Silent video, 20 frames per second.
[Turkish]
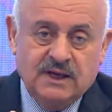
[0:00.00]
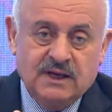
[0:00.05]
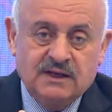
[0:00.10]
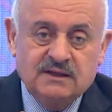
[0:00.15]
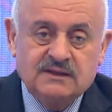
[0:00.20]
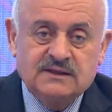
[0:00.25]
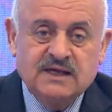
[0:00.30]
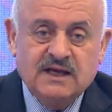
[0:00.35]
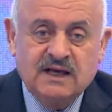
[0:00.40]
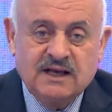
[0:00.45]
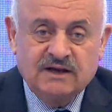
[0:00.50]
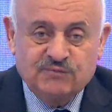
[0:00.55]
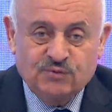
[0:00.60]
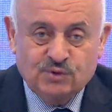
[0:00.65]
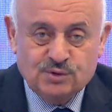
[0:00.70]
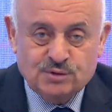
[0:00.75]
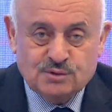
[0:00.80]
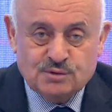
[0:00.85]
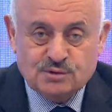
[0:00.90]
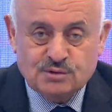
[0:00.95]

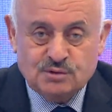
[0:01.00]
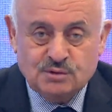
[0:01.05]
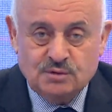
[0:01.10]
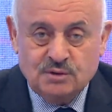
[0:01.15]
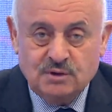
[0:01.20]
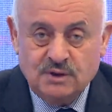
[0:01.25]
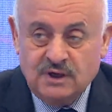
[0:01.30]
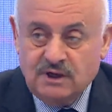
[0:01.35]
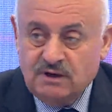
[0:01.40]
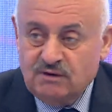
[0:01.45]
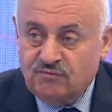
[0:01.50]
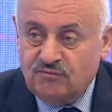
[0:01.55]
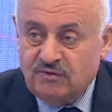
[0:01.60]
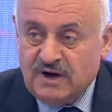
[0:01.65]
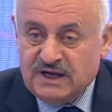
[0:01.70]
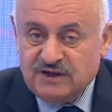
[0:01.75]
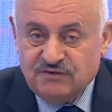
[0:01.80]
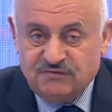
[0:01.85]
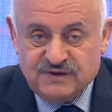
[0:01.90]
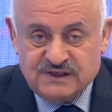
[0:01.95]
Telefonunuzu,
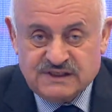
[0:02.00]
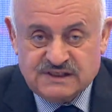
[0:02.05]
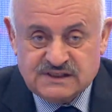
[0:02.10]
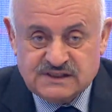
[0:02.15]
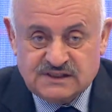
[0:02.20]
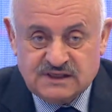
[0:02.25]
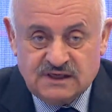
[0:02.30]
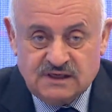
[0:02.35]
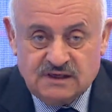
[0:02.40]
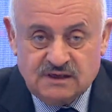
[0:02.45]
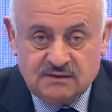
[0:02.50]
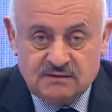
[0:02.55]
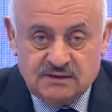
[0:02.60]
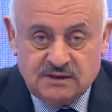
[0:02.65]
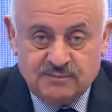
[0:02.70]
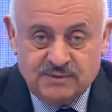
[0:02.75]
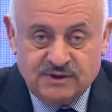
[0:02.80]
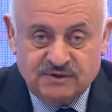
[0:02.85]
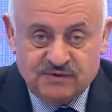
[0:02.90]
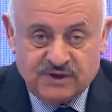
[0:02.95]
Wi-Fi'nizi
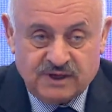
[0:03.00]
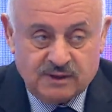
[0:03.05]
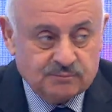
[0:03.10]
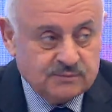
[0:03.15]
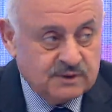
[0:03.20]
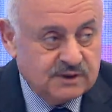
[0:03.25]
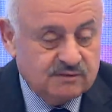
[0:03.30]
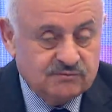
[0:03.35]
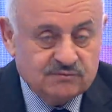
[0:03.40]
değil mi efendim?